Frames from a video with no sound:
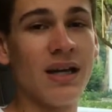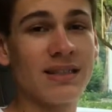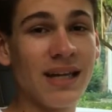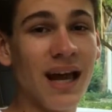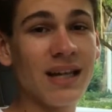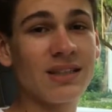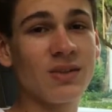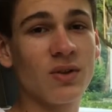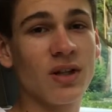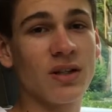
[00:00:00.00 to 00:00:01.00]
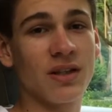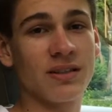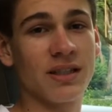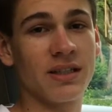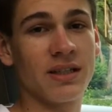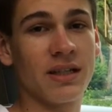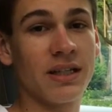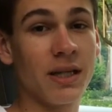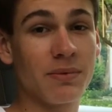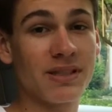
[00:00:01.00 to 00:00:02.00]
Seit 1890
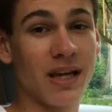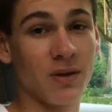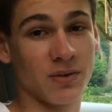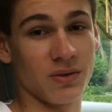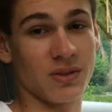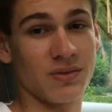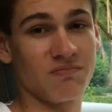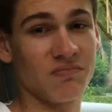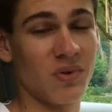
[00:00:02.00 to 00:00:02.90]
gibt es Autos